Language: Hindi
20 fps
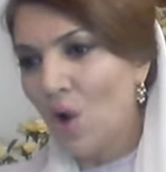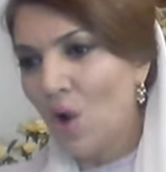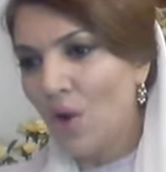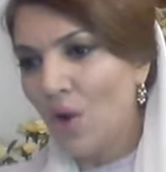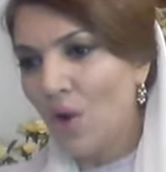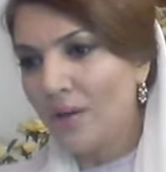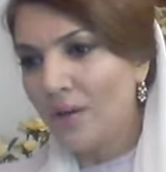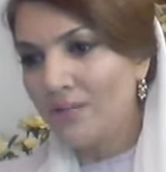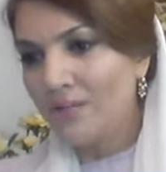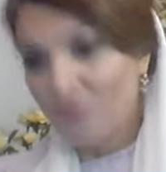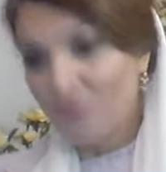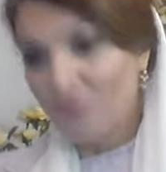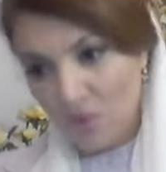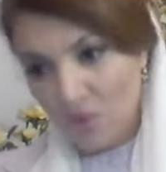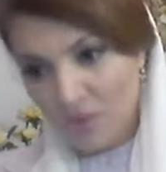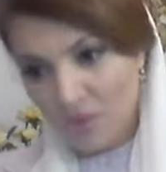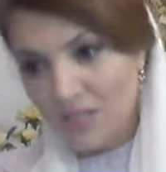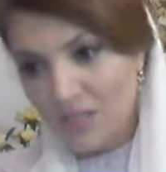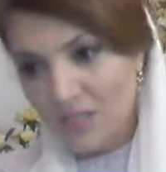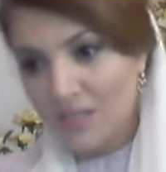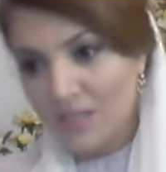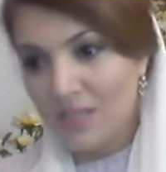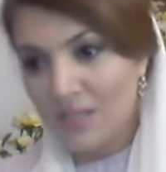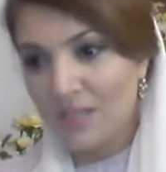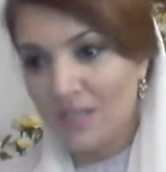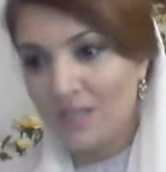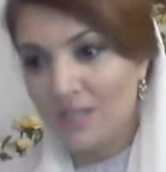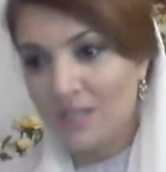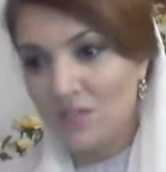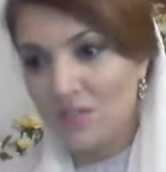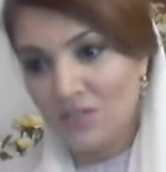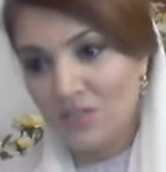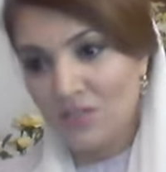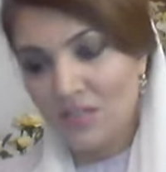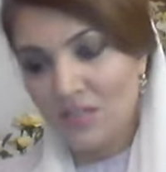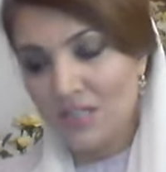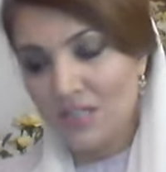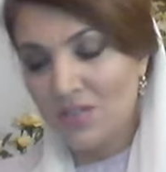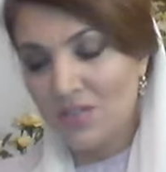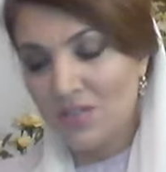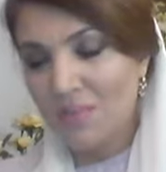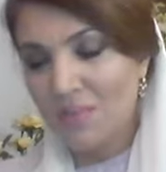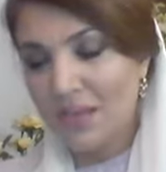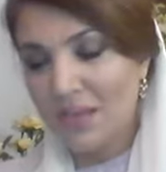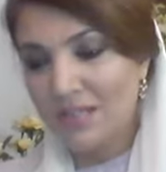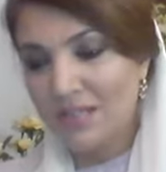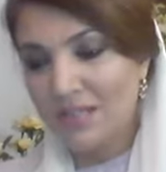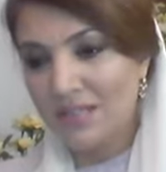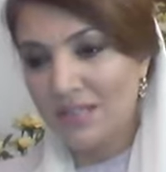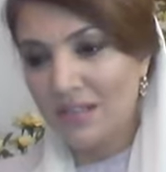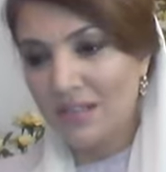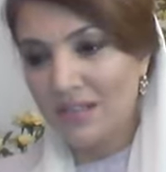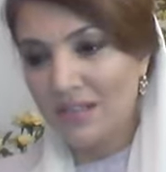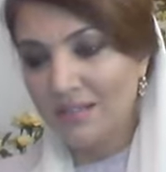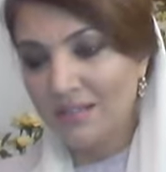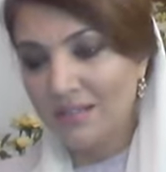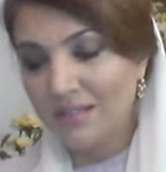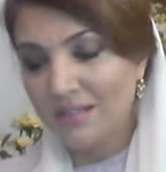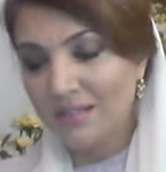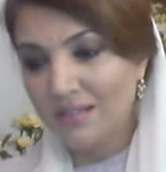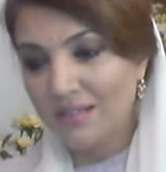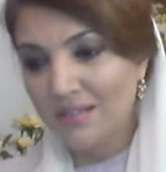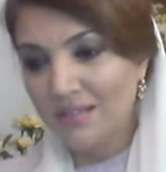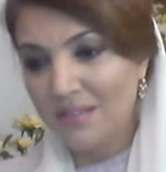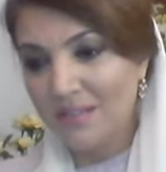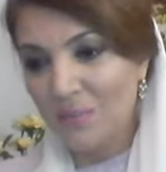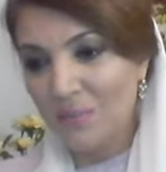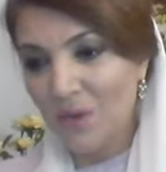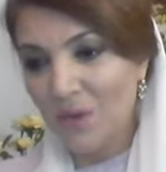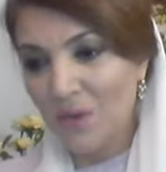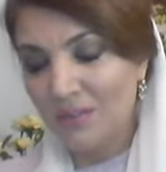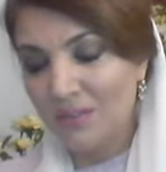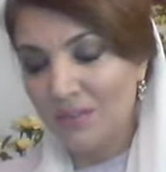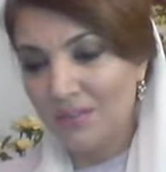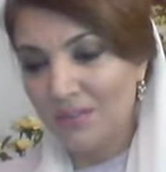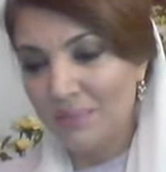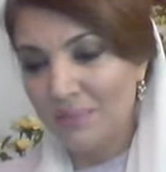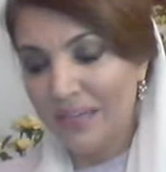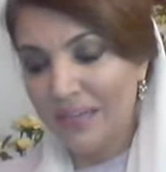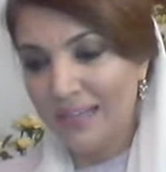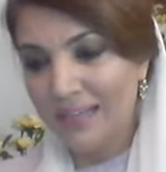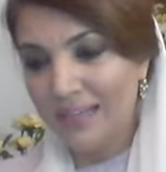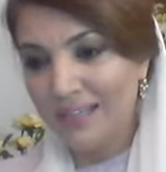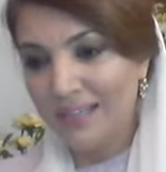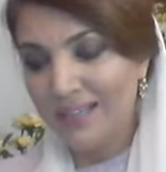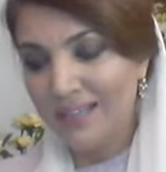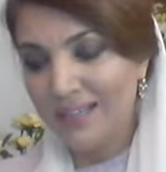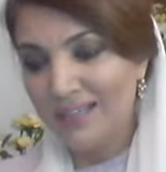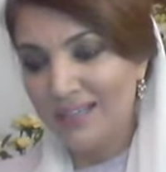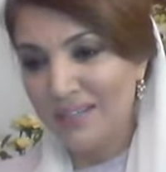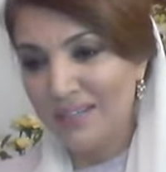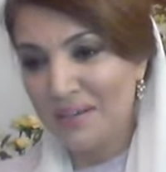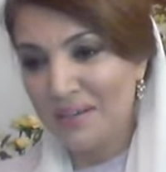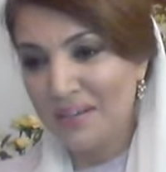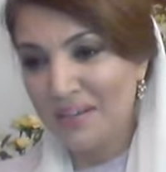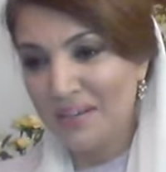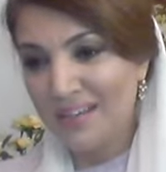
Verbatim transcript: और ऑफ कोर्स चीफ जस्टिस ऑफ पाकिस्तान ने बहुत पहले ये